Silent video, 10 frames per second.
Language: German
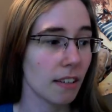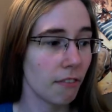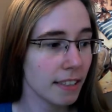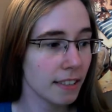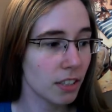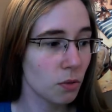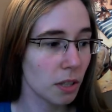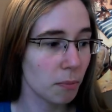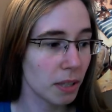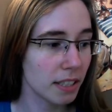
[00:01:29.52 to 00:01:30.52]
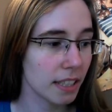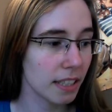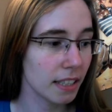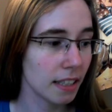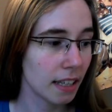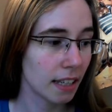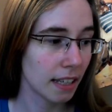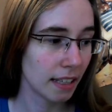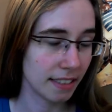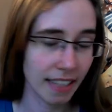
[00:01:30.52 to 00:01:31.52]
Was ich nur ein bisschen
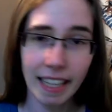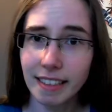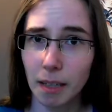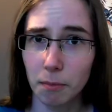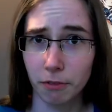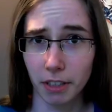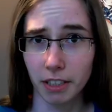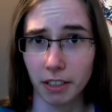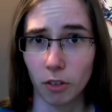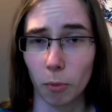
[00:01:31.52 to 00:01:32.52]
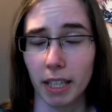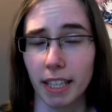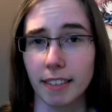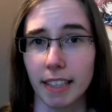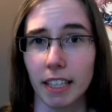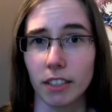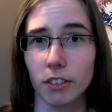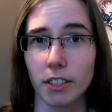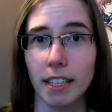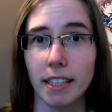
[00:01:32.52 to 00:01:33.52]
seltsam finde, um mal ganz ehrlich
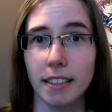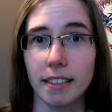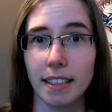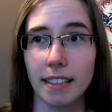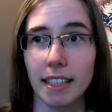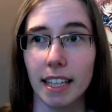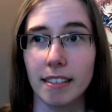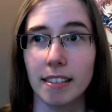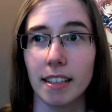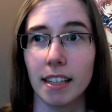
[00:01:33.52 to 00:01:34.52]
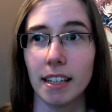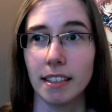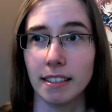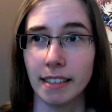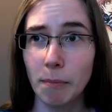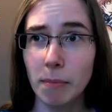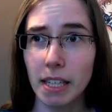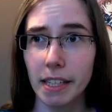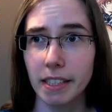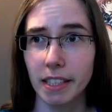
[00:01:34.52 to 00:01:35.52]
zu sein, ist, dass ich jetzt
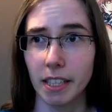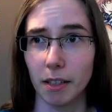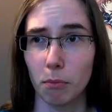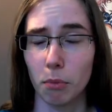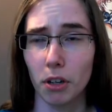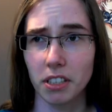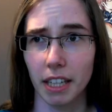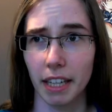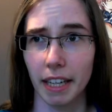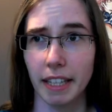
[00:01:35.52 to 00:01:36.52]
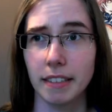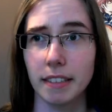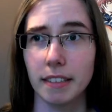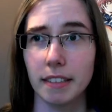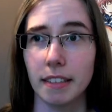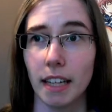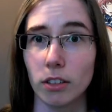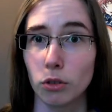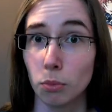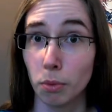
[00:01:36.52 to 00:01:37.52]
sämtliche Potterheads
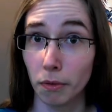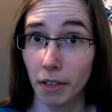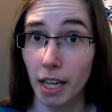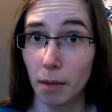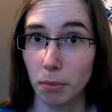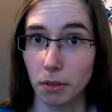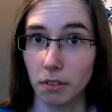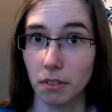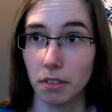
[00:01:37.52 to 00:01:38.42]
dazu bewerben.